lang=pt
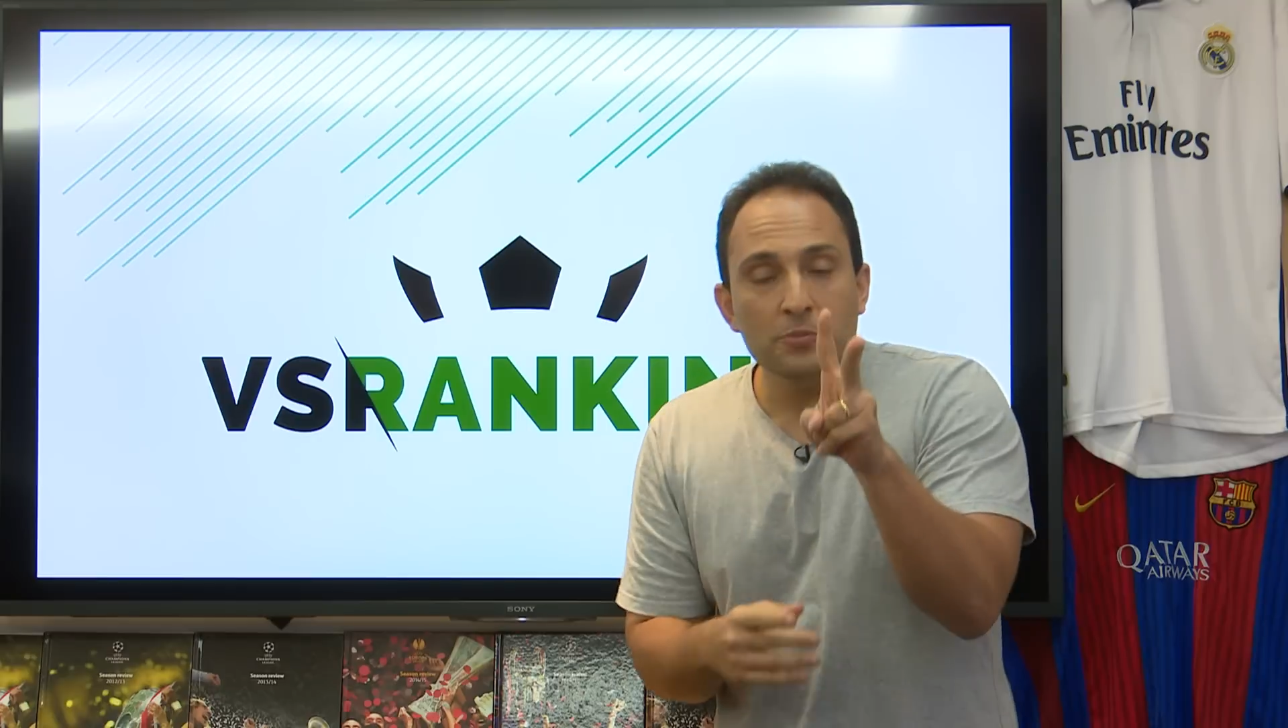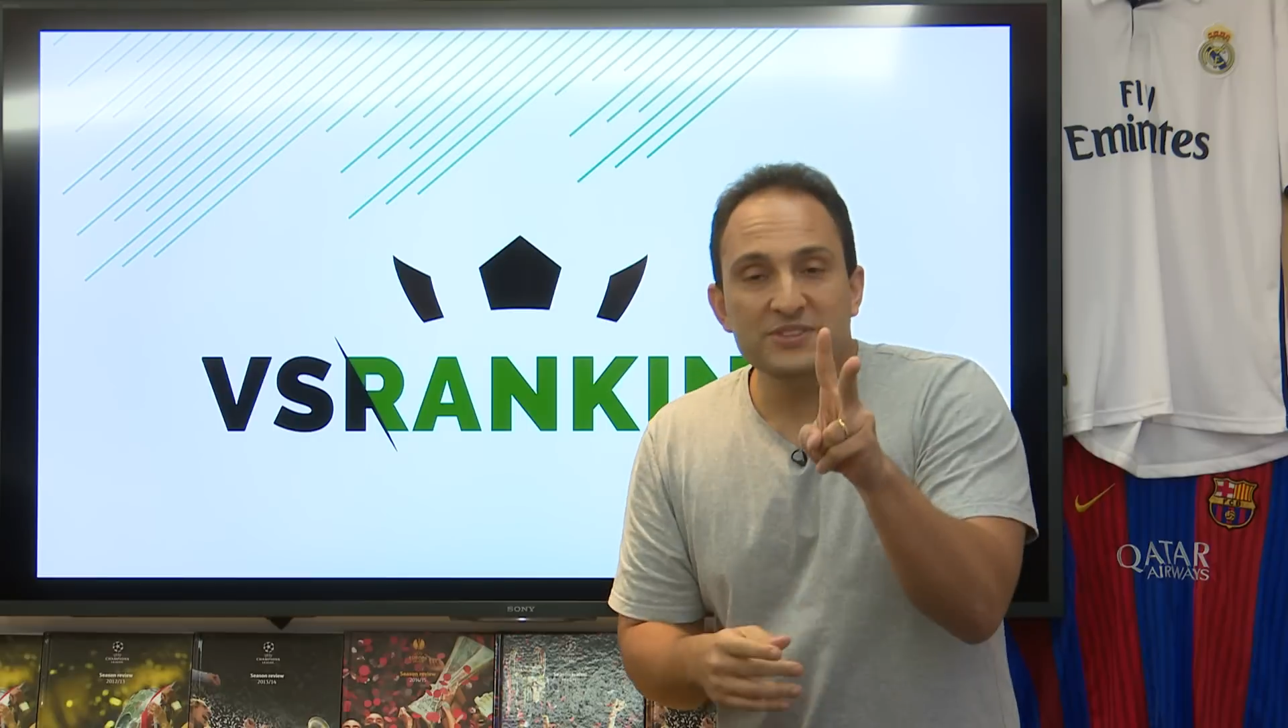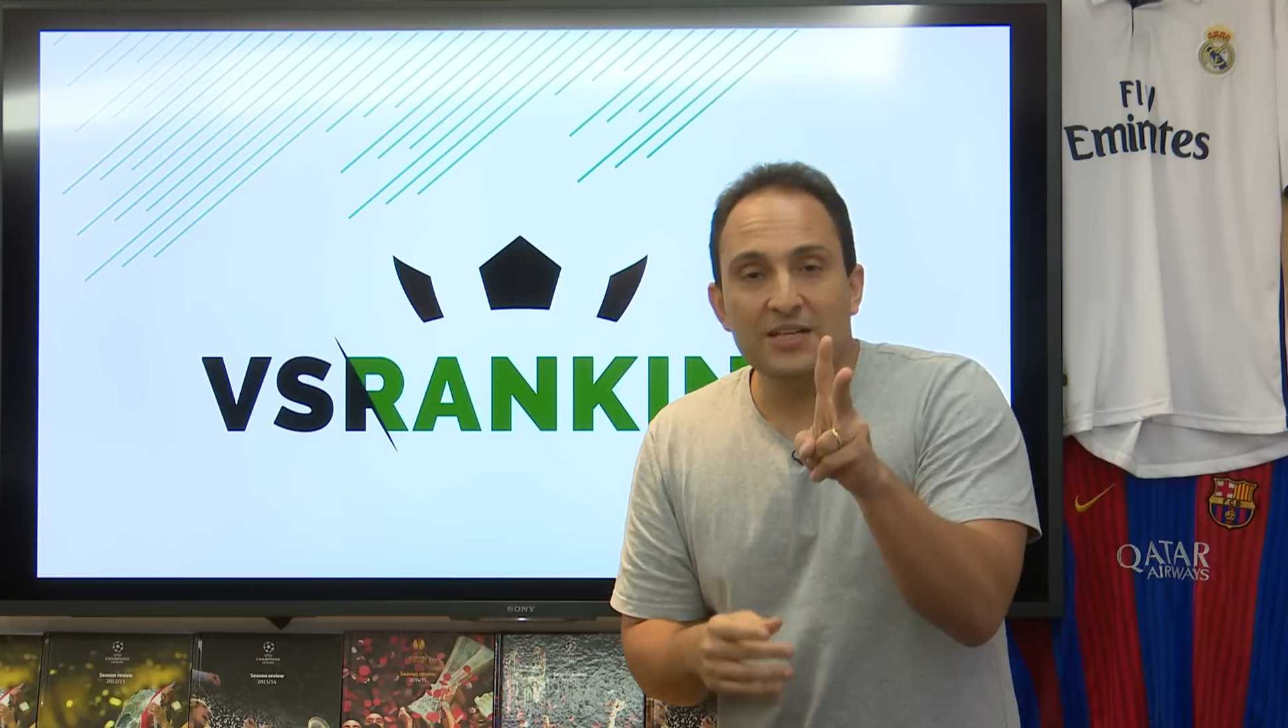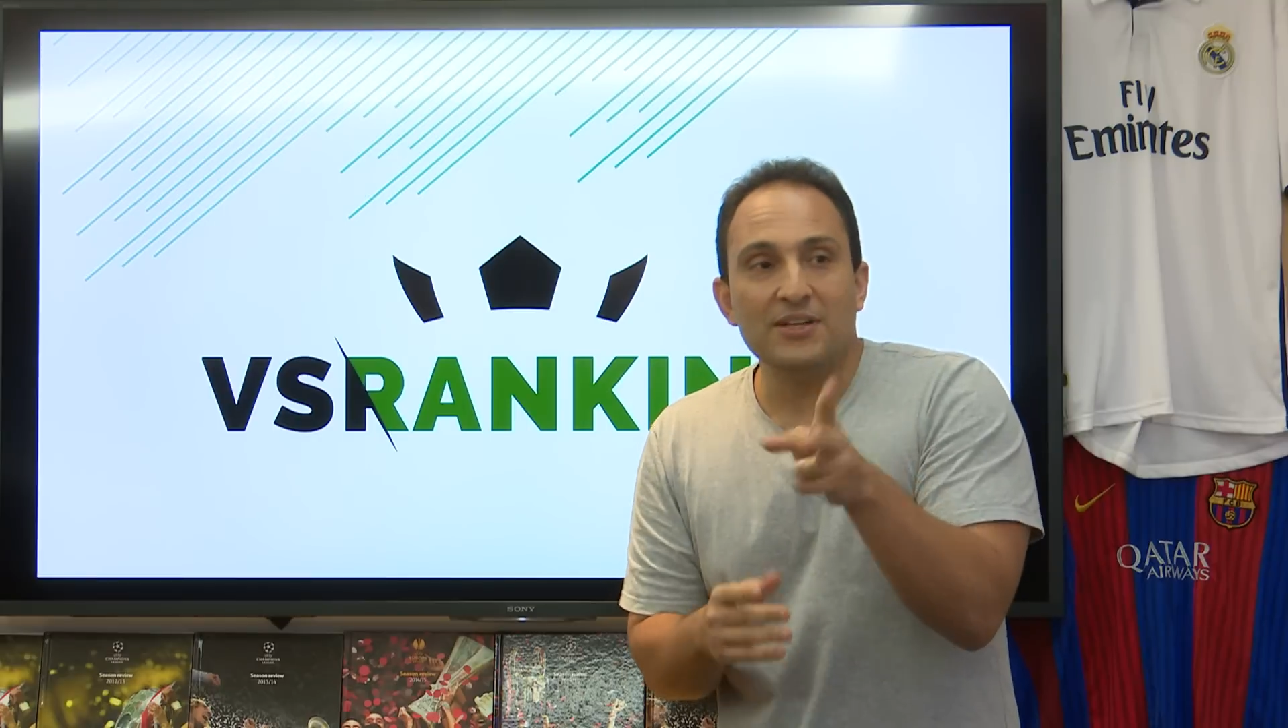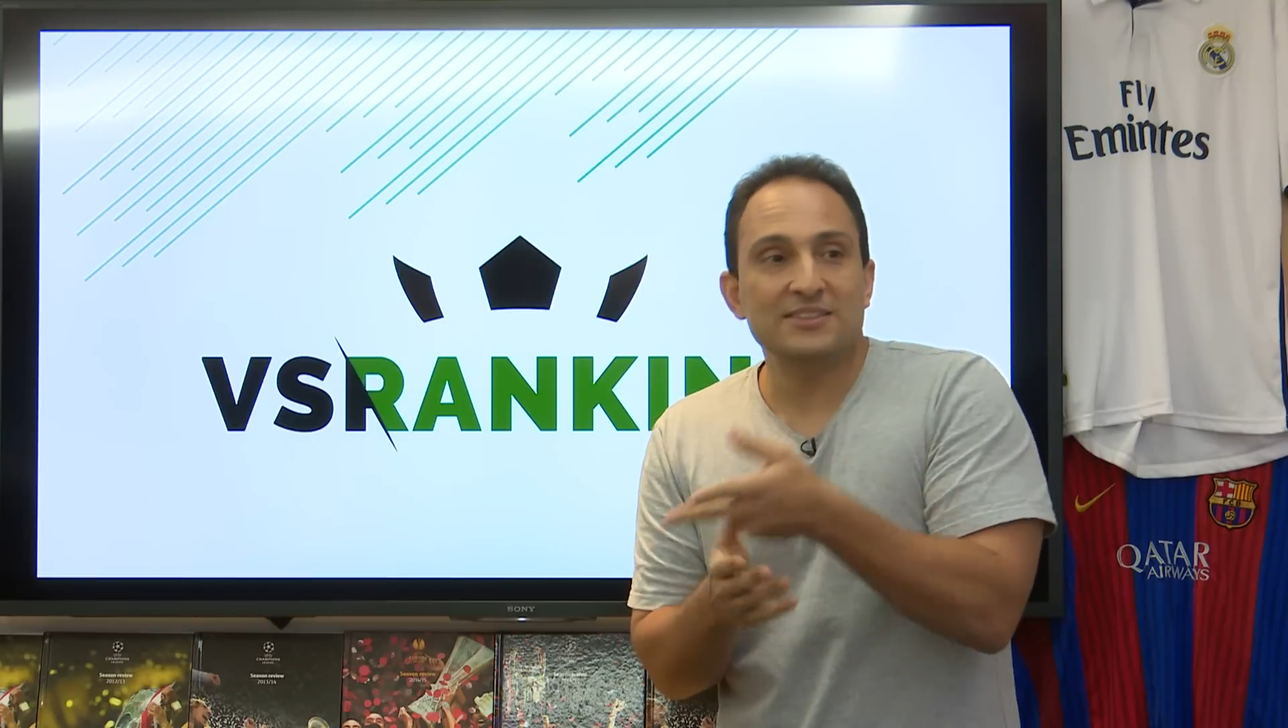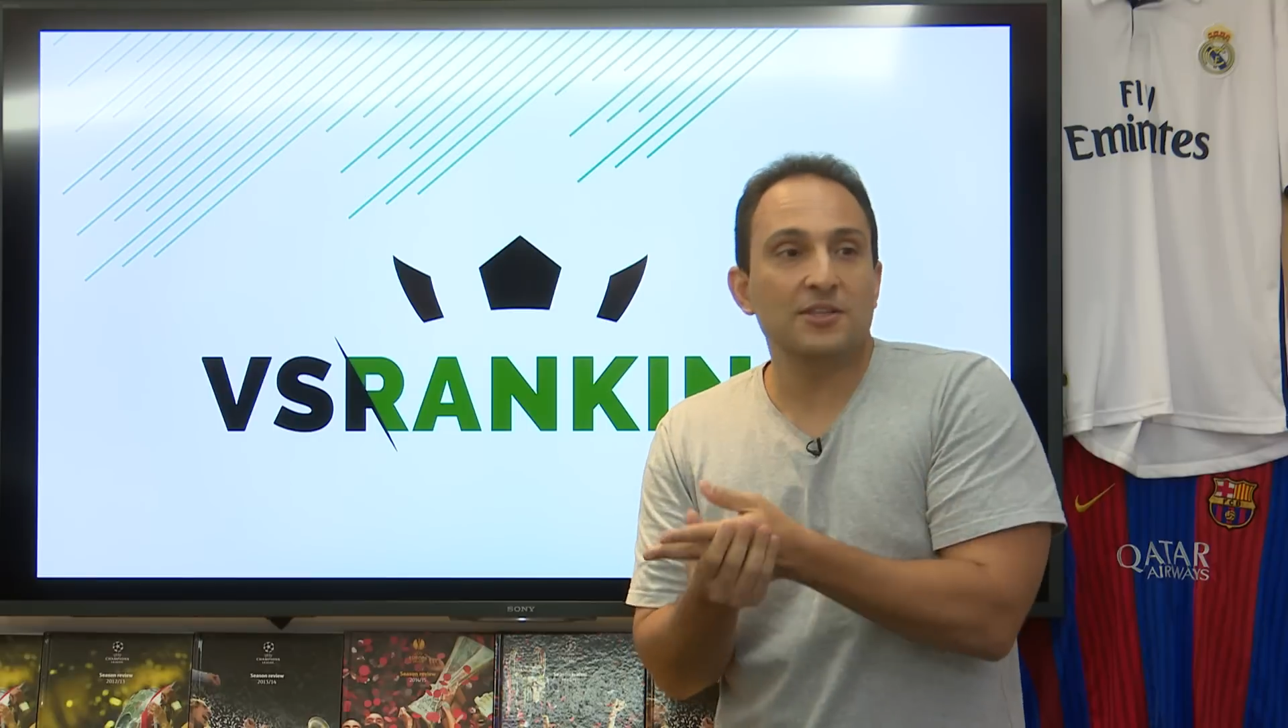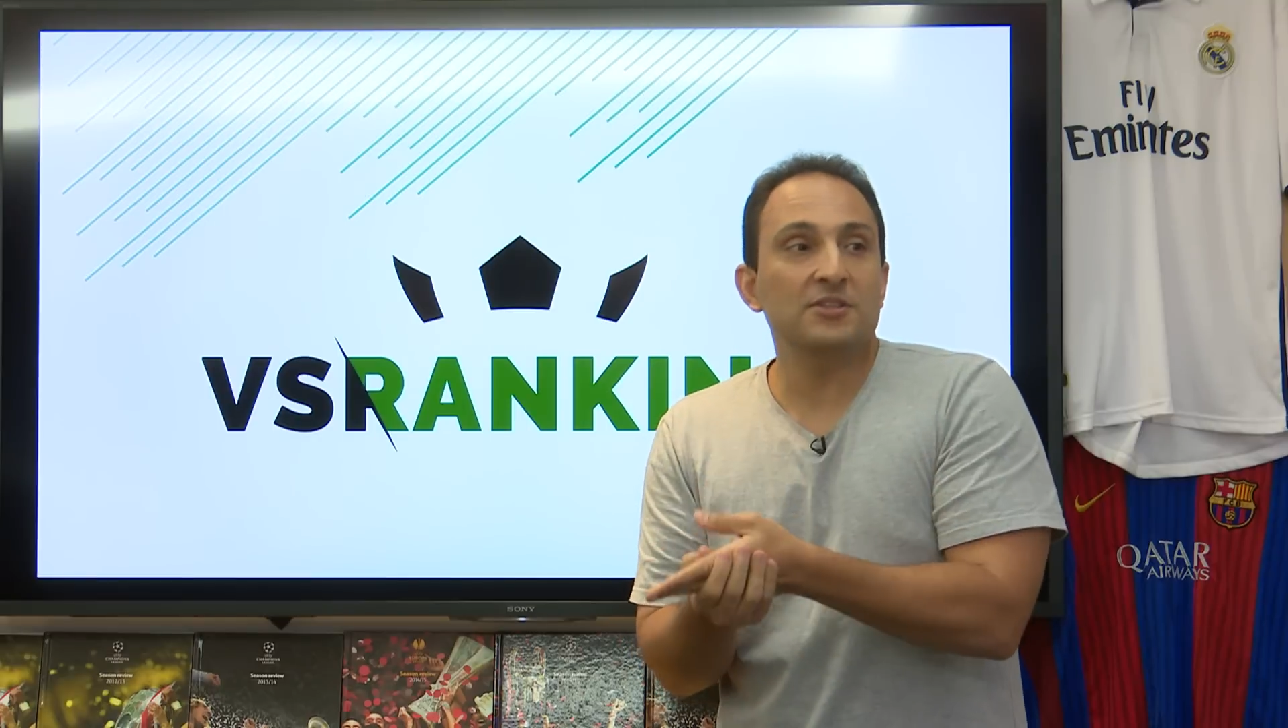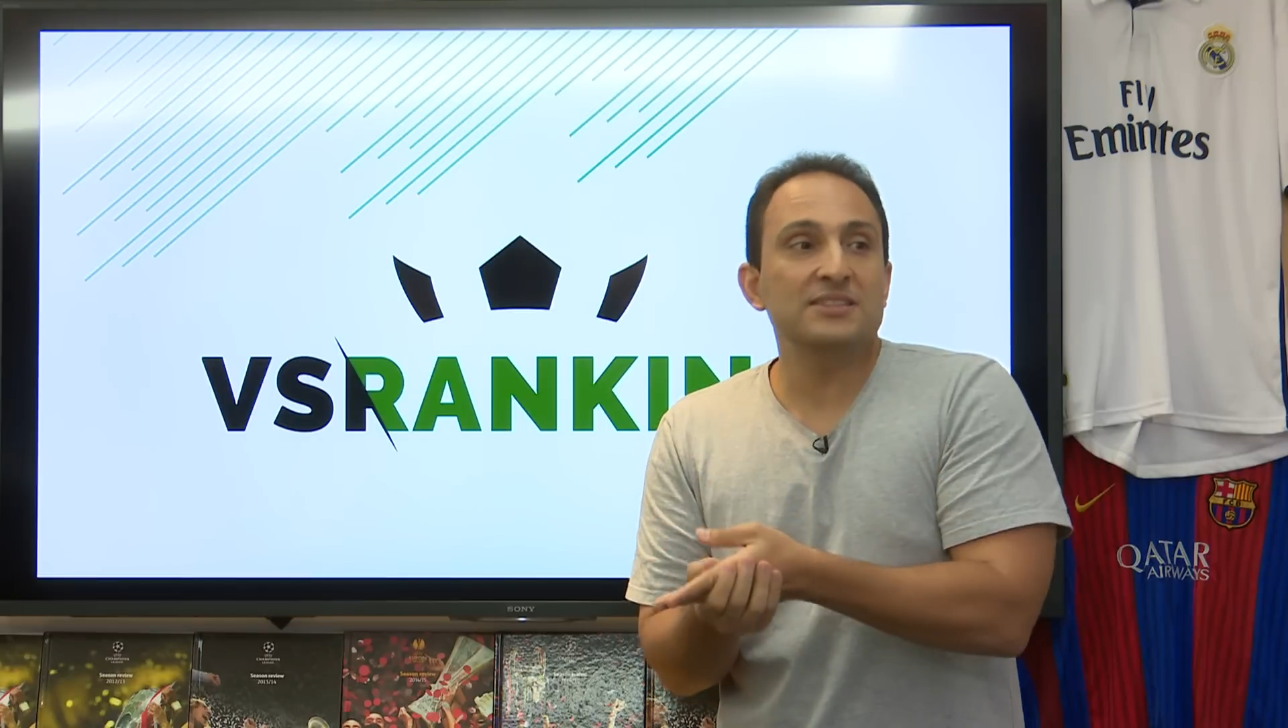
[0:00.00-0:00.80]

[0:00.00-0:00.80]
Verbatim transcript: observação